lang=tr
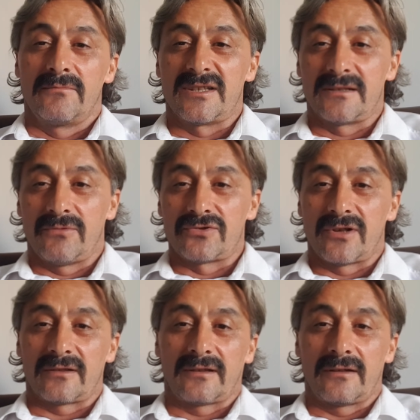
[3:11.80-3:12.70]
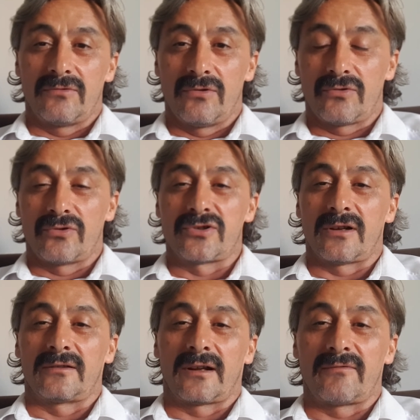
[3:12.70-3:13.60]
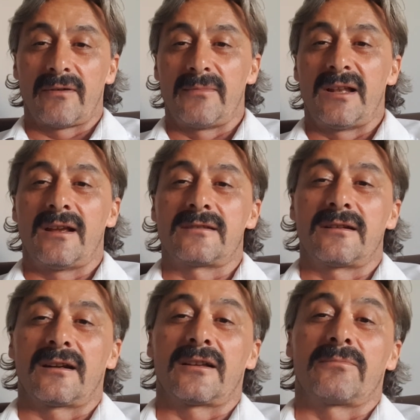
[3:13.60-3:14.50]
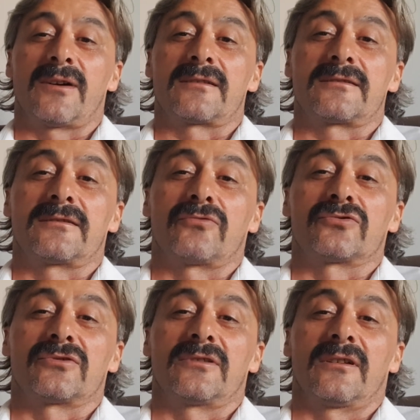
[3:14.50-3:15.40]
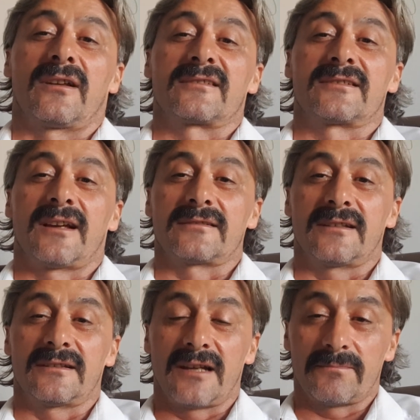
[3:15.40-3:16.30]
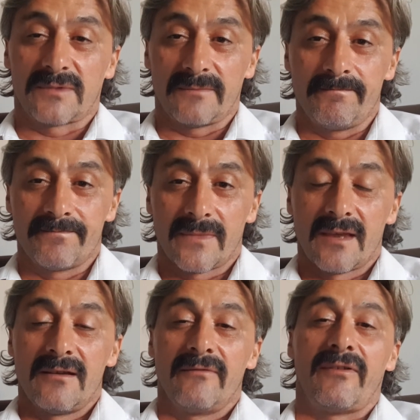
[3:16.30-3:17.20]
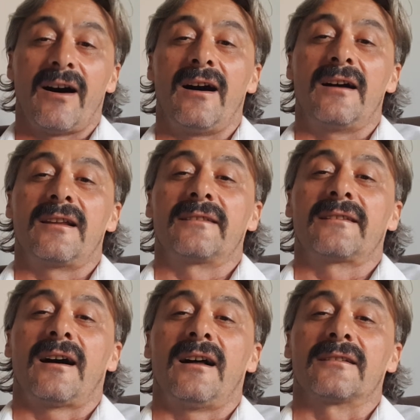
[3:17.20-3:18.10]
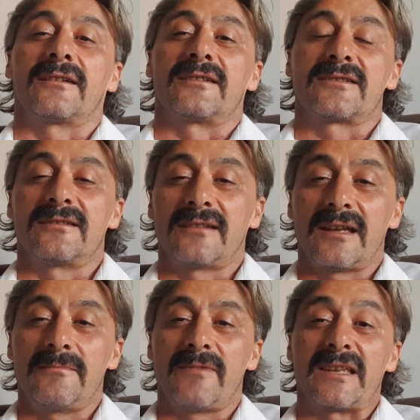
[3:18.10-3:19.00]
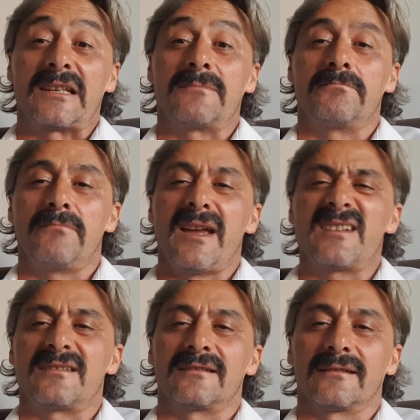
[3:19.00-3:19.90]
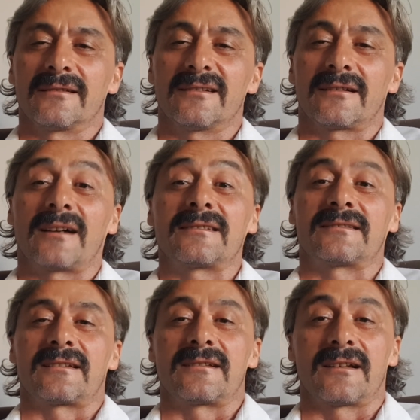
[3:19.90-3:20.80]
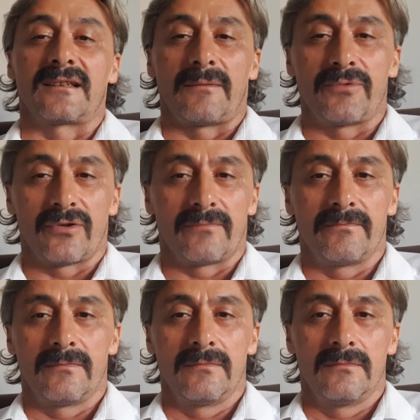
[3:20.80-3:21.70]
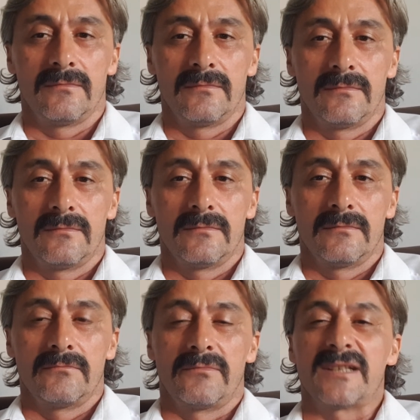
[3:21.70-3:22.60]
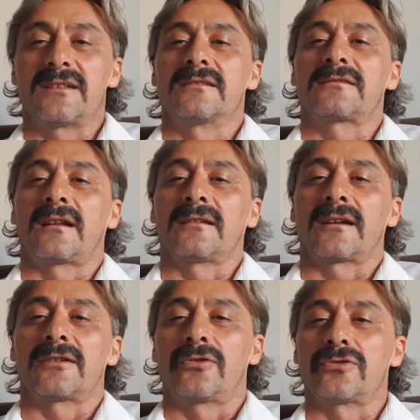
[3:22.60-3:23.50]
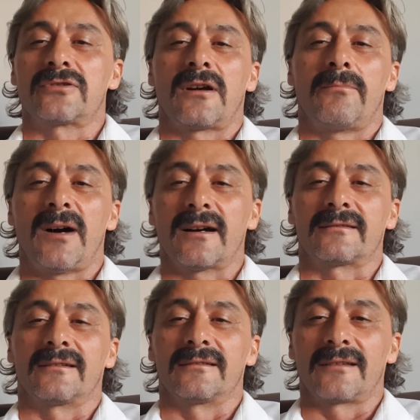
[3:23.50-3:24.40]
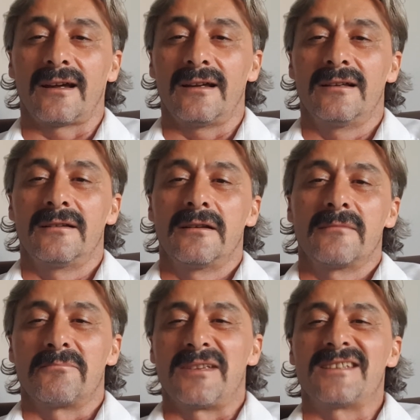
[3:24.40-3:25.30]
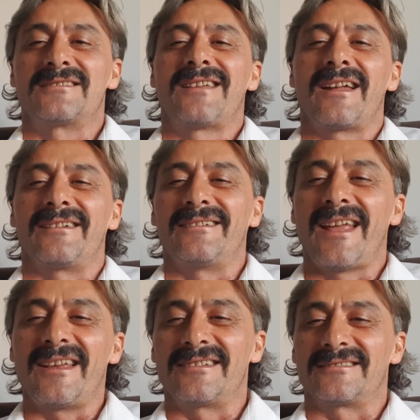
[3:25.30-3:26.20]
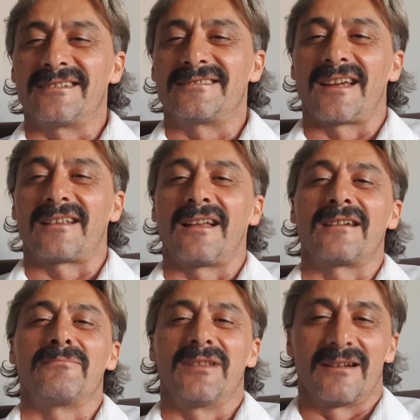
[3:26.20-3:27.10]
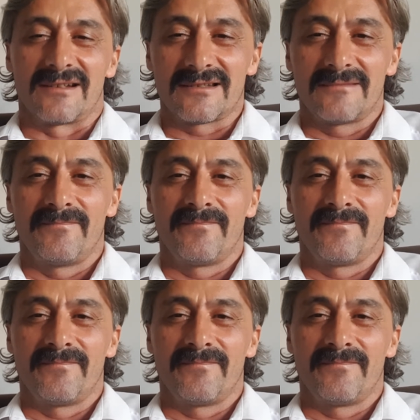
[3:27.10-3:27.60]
Bizim Ocak'tan İlk Ocakları ve Milliyetçi Hareket Partisi'nde uzun yıllar siyaset yaptım. Ve halen de halkın içindeyim ve 25 yıldır gazetecilik yapıyorum. Biz insanların gözüne baktığında bizden ne isteyeceklerini biliriz.